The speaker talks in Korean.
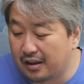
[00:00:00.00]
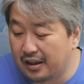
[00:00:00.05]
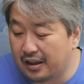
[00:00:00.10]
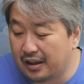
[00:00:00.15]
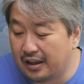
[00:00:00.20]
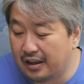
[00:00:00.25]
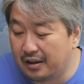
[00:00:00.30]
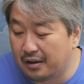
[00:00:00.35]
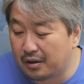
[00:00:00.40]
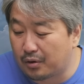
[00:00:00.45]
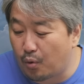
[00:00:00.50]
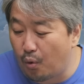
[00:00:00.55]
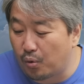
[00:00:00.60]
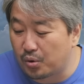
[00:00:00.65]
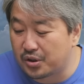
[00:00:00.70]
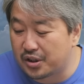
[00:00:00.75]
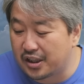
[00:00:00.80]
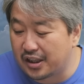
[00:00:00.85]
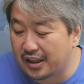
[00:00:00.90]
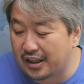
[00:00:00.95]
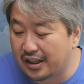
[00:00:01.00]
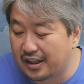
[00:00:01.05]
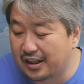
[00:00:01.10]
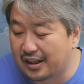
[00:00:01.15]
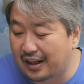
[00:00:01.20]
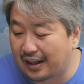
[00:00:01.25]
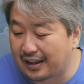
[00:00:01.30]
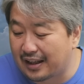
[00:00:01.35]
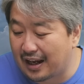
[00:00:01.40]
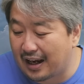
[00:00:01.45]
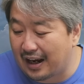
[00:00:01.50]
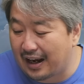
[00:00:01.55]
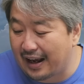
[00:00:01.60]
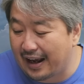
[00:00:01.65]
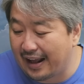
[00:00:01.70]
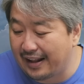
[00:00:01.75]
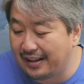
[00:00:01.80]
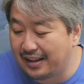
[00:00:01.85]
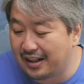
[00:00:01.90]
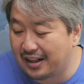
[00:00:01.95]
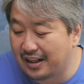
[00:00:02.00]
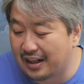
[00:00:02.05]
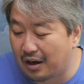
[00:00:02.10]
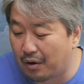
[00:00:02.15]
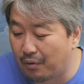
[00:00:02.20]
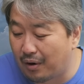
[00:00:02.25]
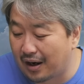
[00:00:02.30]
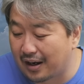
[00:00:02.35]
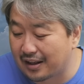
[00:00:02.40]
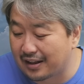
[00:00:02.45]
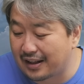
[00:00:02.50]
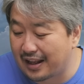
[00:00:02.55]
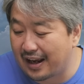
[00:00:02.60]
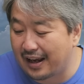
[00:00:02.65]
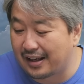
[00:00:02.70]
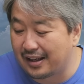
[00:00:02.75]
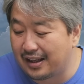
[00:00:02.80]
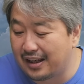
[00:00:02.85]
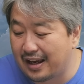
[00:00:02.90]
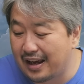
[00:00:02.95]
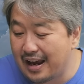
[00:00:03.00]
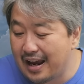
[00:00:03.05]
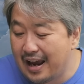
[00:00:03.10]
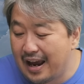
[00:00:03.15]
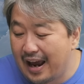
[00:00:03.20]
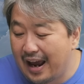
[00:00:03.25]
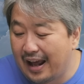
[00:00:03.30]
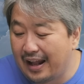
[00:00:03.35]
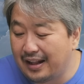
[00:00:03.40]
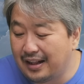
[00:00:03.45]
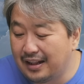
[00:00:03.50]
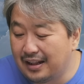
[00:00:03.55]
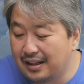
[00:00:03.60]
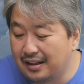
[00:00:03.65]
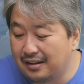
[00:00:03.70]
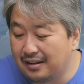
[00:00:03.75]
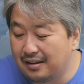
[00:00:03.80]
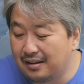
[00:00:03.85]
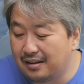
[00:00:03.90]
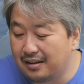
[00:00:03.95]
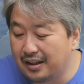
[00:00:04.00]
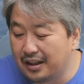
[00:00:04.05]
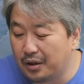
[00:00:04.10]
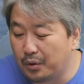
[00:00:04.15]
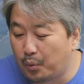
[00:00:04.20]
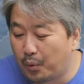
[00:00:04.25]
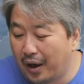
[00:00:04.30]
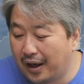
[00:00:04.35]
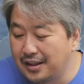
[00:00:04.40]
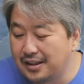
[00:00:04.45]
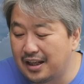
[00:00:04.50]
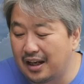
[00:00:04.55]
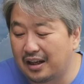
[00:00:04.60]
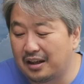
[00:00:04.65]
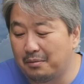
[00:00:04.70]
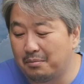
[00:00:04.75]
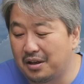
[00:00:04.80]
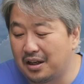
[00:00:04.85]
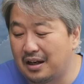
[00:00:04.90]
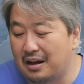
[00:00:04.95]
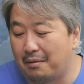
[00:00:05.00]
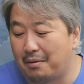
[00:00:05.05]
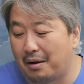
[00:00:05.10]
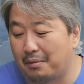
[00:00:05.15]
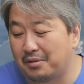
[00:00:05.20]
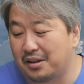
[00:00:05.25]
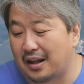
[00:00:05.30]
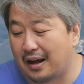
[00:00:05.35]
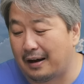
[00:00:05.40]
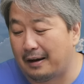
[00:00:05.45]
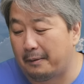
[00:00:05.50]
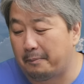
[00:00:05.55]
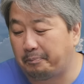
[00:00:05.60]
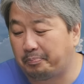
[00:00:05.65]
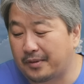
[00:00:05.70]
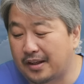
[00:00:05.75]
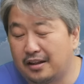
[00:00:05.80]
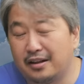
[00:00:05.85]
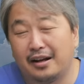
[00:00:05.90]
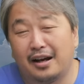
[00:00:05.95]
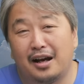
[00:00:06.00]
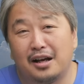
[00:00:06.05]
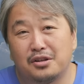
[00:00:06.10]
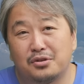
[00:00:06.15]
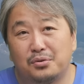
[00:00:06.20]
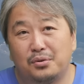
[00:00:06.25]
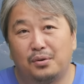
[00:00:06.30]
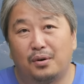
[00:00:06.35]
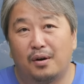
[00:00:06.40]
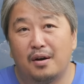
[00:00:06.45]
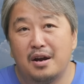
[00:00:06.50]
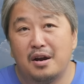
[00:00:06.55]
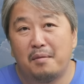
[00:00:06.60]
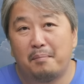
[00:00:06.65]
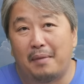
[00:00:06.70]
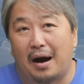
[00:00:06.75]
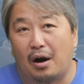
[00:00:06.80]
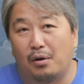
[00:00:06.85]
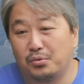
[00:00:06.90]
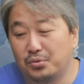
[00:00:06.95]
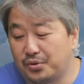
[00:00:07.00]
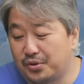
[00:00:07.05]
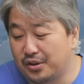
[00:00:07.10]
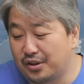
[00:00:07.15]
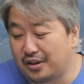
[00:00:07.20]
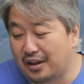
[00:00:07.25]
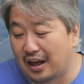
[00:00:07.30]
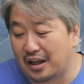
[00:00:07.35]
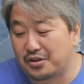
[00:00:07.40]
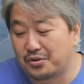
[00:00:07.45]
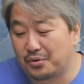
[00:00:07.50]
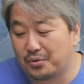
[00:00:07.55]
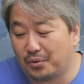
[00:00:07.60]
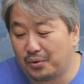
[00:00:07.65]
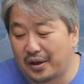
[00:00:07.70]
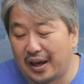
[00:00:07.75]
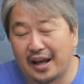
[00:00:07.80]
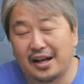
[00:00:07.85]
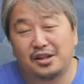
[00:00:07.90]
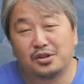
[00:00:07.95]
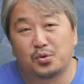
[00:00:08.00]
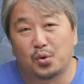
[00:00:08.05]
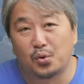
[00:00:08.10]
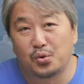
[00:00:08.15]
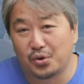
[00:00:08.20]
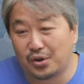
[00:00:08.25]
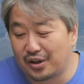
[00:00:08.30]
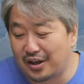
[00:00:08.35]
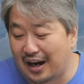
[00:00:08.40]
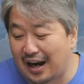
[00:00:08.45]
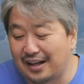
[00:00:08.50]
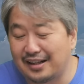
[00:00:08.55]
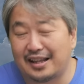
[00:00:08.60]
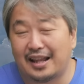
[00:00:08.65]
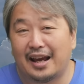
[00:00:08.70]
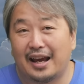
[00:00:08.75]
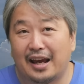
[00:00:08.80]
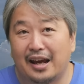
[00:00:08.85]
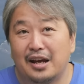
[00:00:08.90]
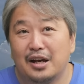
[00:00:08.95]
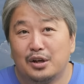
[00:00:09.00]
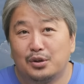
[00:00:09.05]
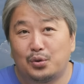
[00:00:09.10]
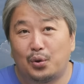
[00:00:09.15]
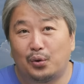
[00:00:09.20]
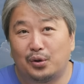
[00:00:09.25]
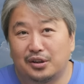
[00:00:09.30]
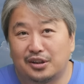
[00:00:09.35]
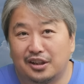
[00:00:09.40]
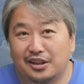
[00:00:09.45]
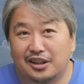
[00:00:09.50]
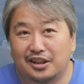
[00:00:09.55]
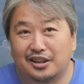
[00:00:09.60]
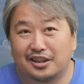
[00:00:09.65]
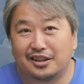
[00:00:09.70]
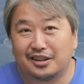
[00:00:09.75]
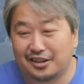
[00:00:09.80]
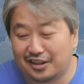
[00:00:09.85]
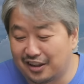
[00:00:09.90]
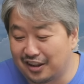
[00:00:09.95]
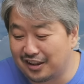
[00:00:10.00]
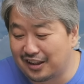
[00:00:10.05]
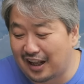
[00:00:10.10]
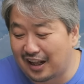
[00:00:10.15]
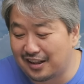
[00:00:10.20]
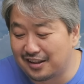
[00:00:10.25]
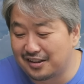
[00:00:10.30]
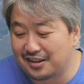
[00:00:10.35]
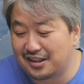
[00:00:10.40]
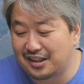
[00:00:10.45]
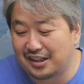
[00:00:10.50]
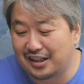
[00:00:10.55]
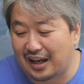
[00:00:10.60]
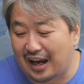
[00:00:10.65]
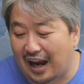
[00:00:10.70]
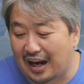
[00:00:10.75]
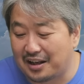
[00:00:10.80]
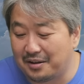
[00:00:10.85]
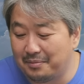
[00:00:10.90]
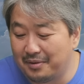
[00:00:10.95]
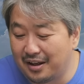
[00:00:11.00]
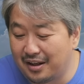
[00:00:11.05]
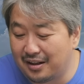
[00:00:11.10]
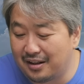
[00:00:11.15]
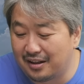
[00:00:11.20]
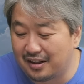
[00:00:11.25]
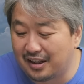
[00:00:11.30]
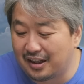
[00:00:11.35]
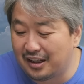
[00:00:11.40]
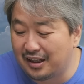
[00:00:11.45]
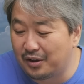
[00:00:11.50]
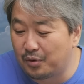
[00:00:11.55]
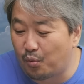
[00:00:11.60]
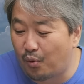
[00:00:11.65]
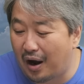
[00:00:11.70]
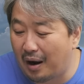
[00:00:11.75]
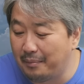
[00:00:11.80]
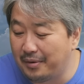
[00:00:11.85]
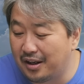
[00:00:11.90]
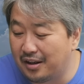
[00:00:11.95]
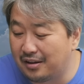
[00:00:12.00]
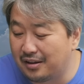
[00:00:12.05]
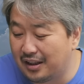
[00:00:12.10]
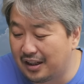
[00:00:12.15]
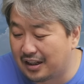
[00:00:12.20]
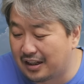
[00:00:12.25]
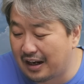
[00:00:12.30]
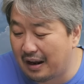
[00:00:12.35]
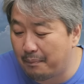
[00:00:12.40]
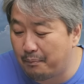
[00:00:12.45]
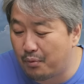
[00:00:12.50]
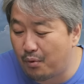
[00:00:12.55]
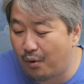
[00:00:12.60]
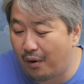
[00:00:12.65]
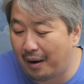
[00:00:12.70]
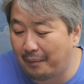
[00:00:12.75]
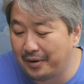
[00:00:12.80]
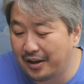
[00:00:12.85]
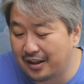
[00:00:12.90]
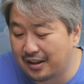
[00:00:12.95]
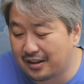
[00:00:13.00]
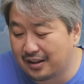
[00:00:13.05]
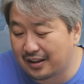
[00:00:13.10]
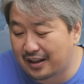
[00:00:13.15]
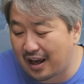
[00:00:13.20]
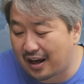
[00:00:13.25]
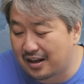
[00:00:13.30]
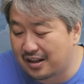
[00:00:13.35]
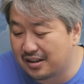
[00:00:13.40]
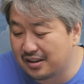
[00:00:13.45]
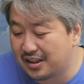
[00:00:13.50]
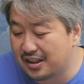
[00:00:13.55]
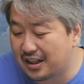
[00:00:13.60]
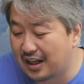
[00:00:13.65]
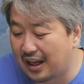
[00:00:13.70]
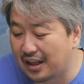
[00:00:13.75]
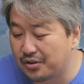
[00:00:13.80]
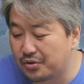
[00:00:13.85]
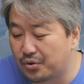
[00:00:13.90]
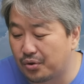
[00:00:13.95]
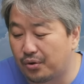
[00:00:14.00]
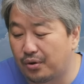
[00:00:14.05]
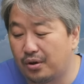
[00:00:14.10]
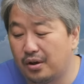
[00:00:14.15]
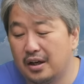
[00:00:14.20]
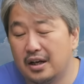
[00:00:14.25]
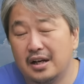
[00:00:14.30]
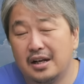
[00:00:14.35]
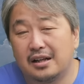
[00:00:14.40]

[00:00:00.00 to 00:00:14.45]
이 꼭지, 이걸 갖다가 핸들이라고 하는데 이 핸들이 굉장히 민감합니다. 그래가지고 마우스를 가지고 얘를 조정을 할 때 손을 들들들 뜬다든지 아니면은 이 화면, 이 그래프 화면이 그렇게 크지가 않죠.